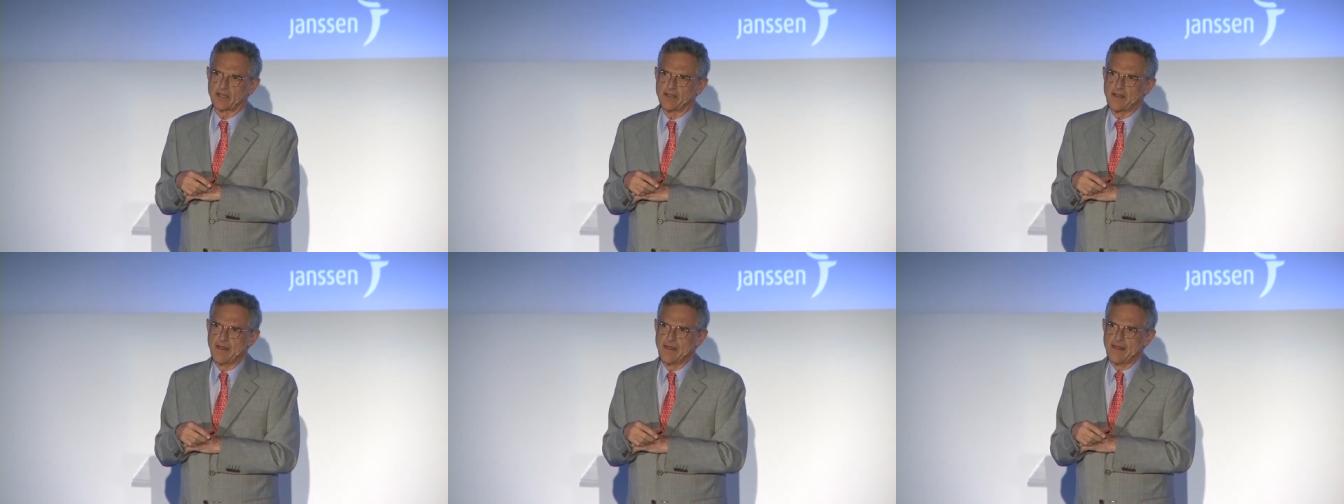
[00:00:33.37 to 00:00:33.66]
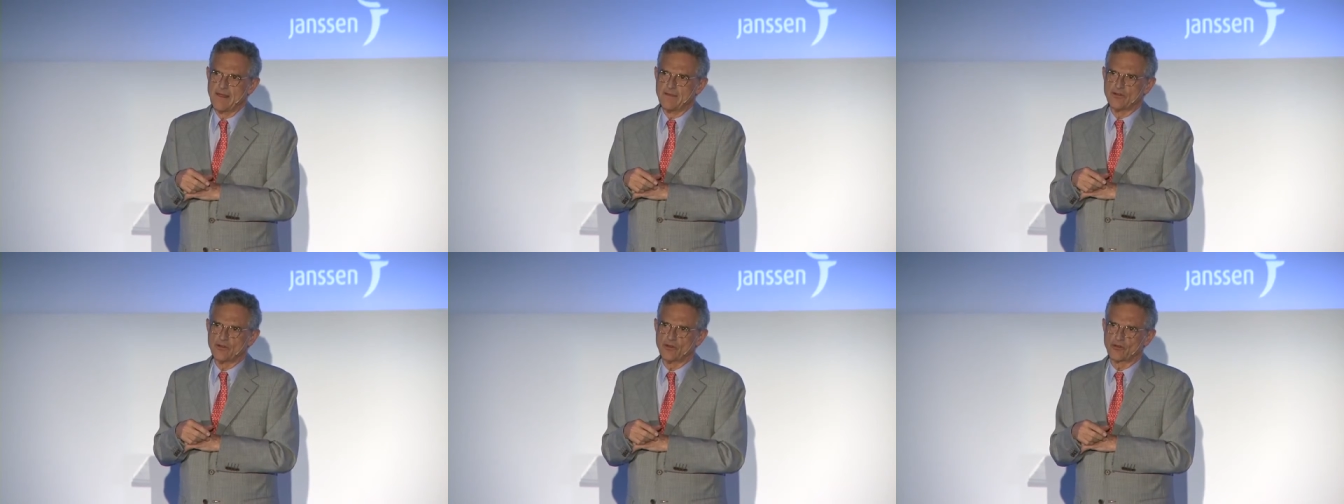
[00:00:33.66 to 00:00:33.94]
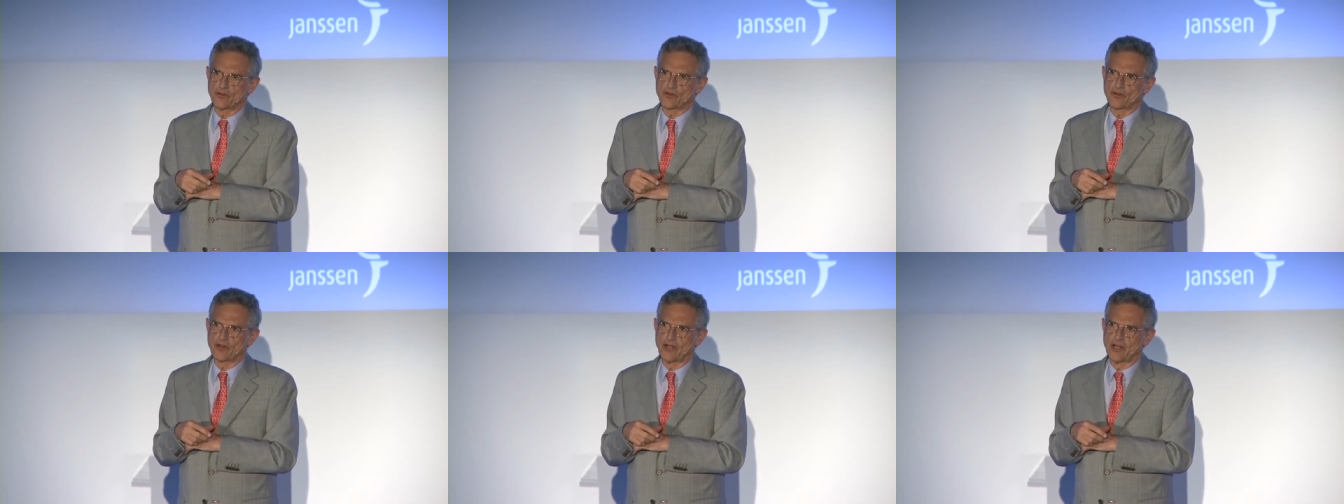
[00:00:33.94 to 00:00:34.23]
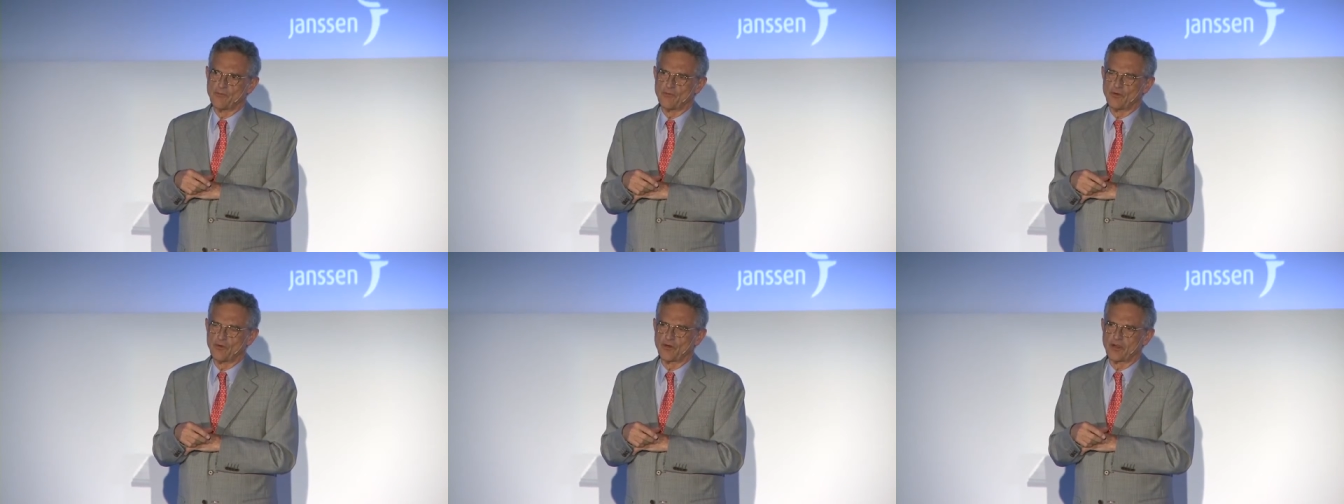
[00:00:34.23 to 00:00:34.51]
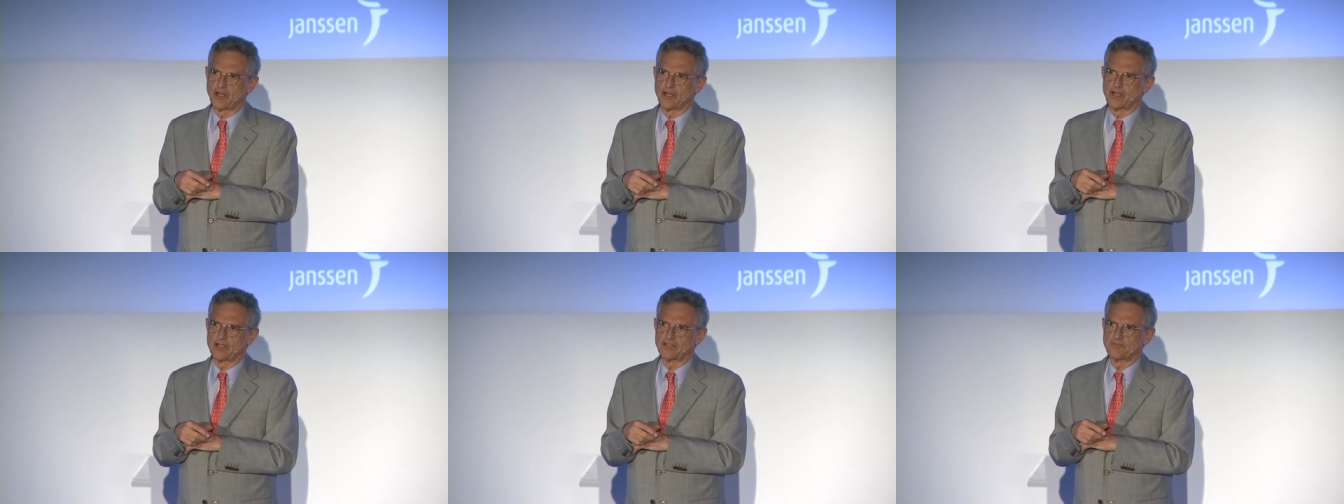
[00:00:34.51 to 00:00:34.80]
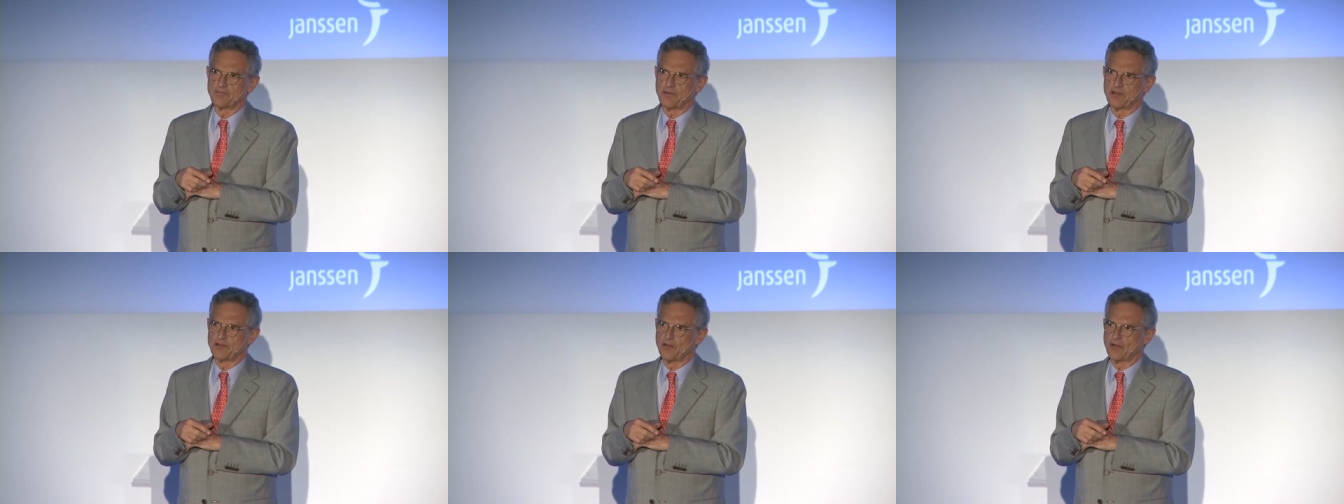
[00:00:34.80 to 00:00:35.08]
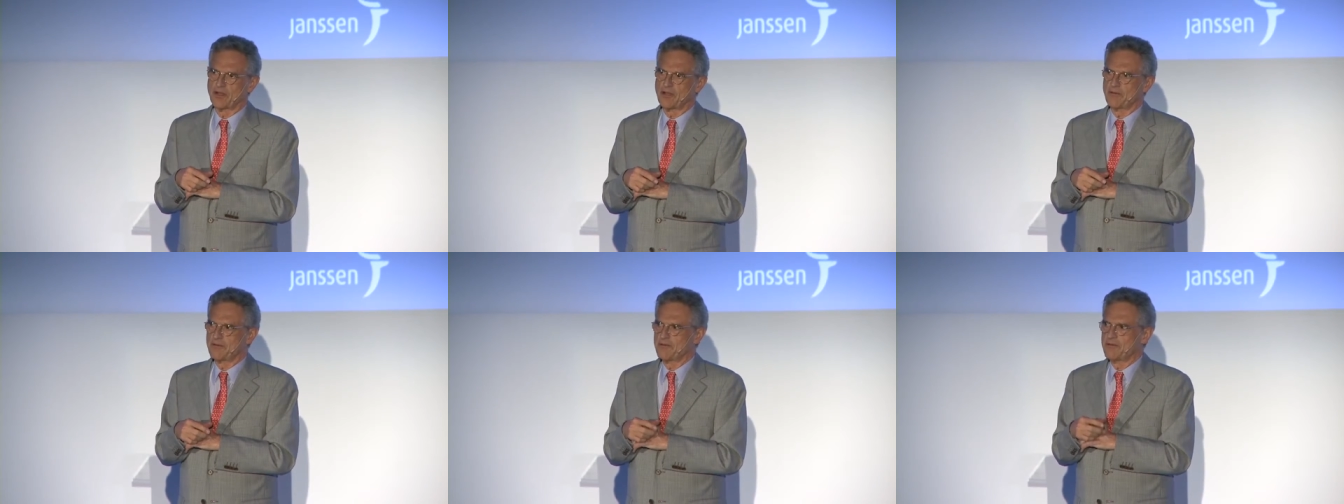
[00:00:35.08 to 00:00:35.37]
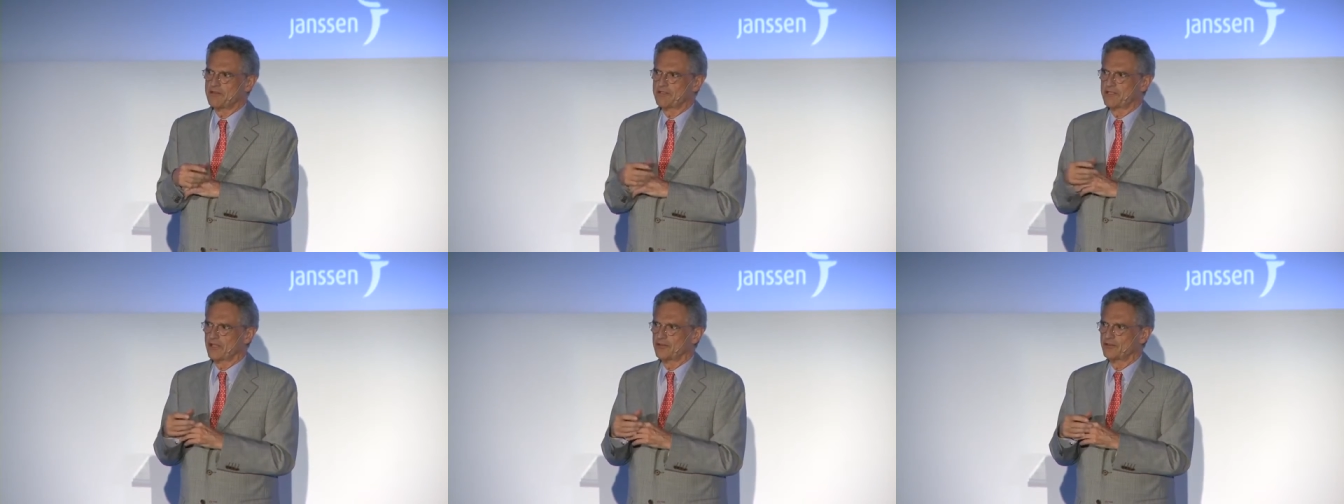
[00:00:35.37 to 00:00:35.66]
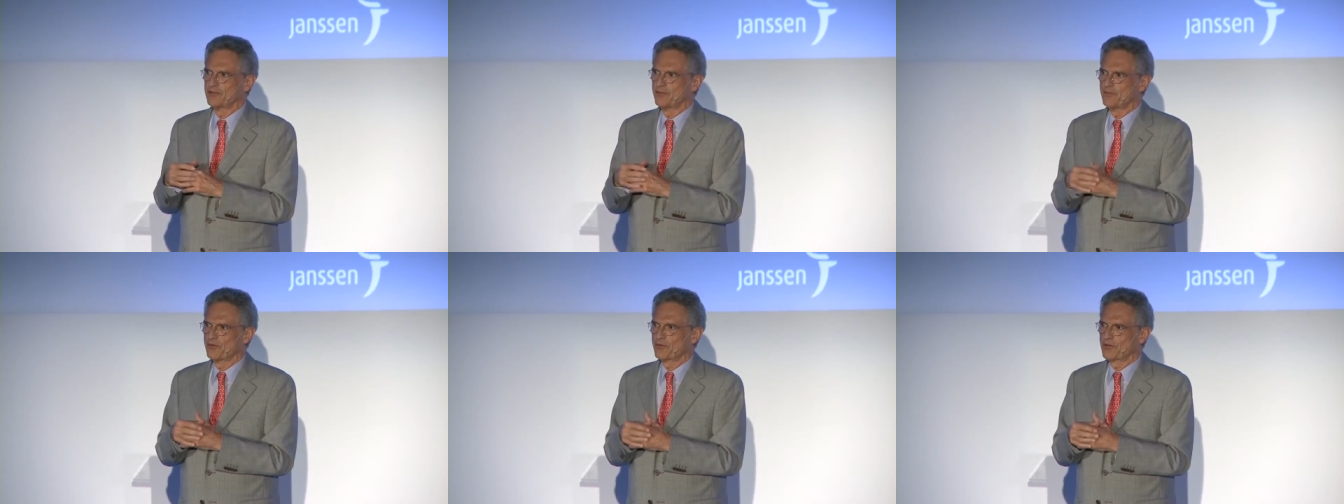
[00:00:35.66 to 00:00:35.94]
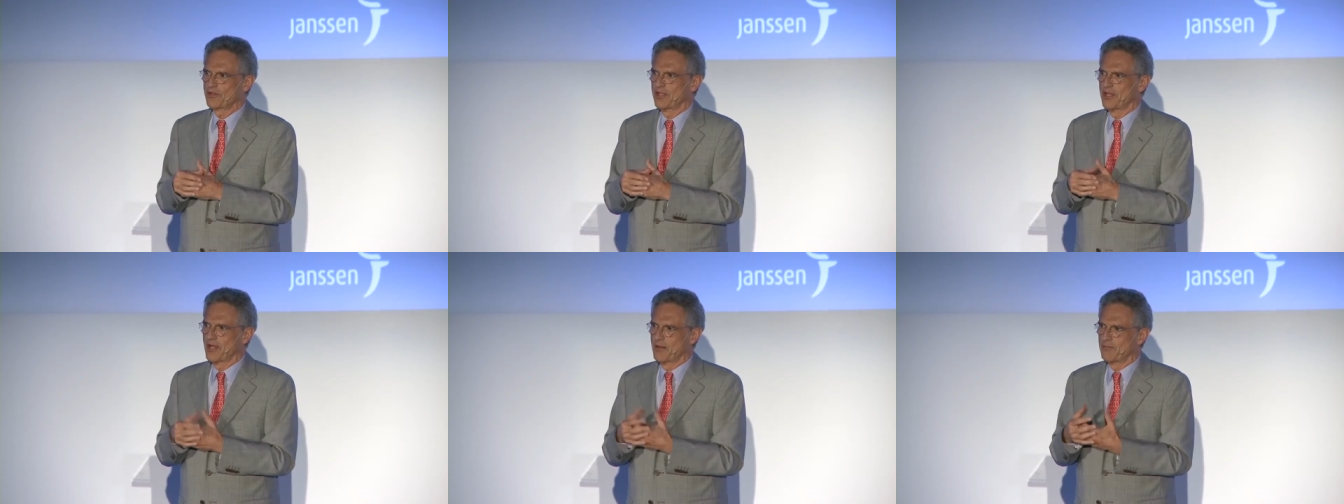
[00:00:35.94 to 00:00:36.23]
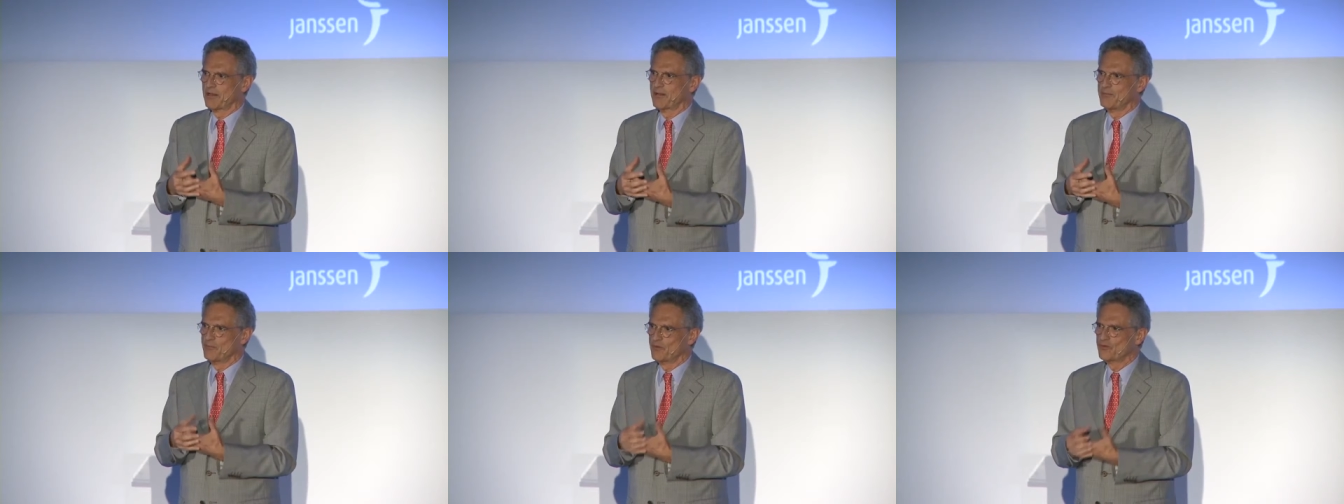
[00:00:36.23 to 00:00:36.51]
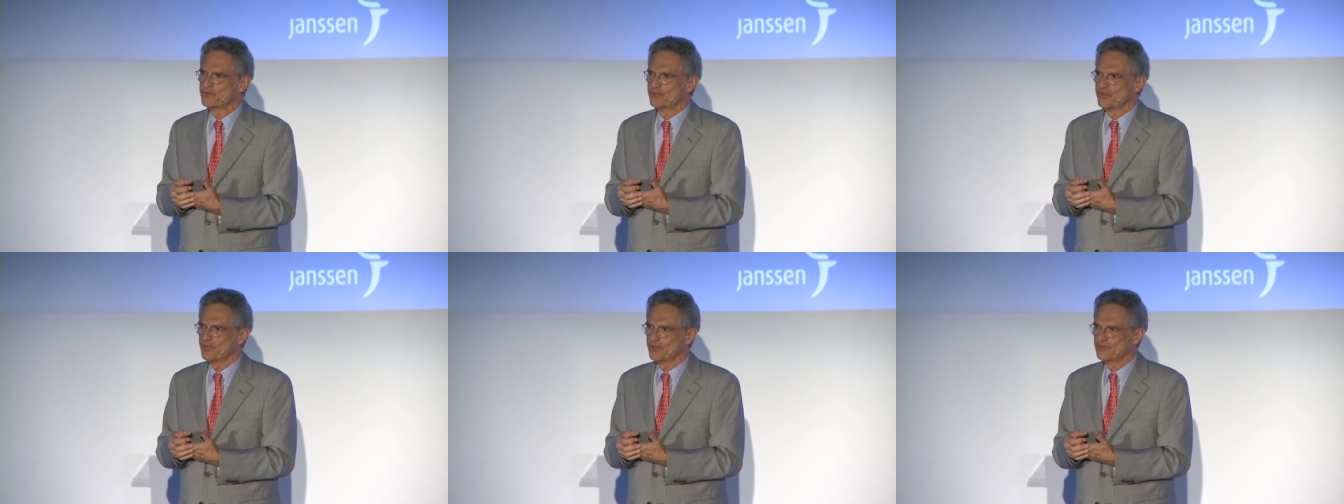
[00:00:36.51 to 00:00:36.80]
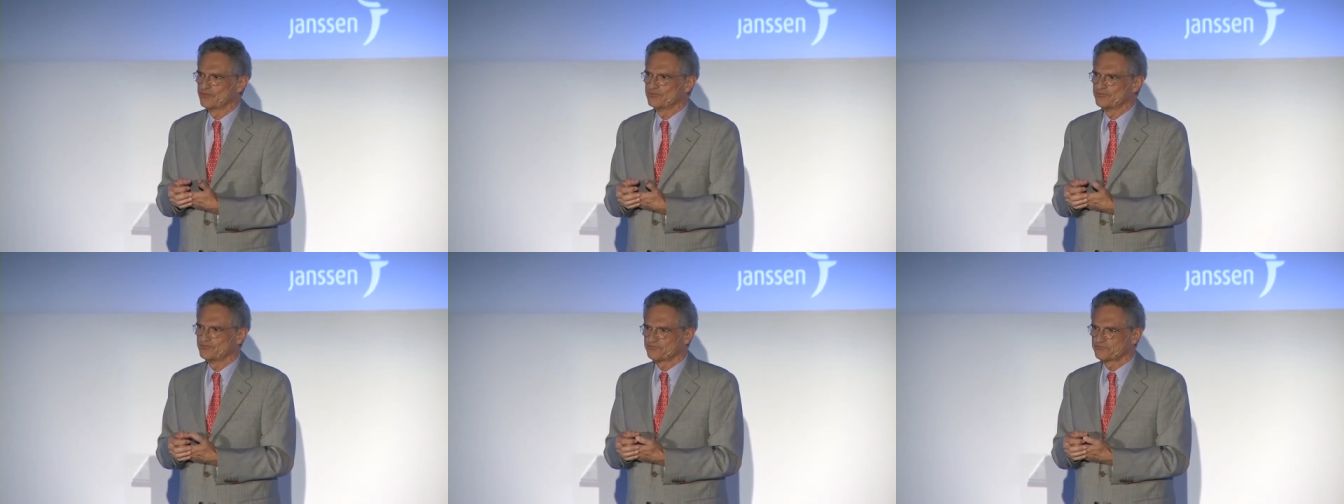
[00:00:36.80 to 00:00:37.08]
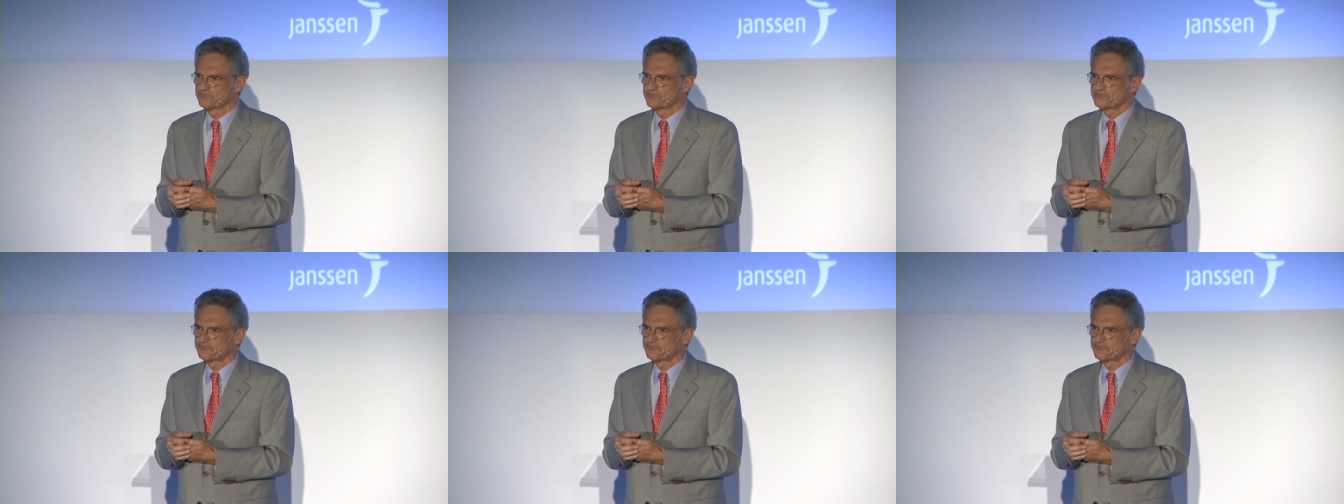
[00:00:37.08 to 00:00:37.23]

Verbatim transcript: que yo creo que la mujer española vive tanto porque habla mucho.